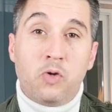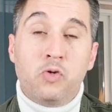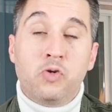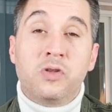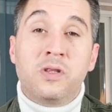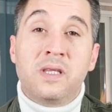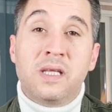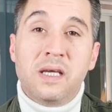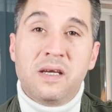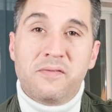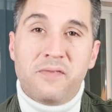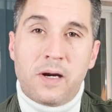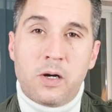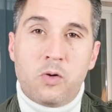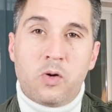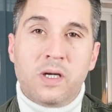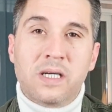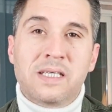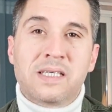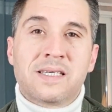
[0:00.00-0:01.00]
le
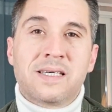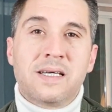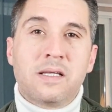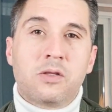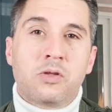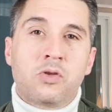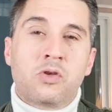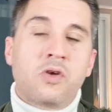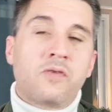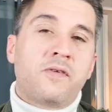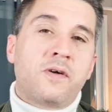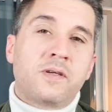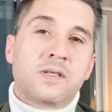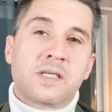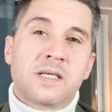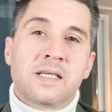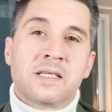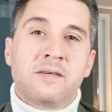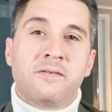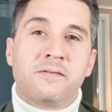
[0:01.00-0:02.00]
dévalorisait devant
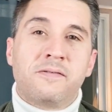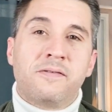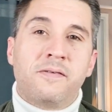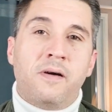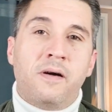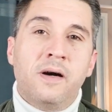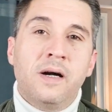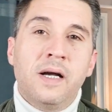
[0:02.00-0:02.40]
ses enfants.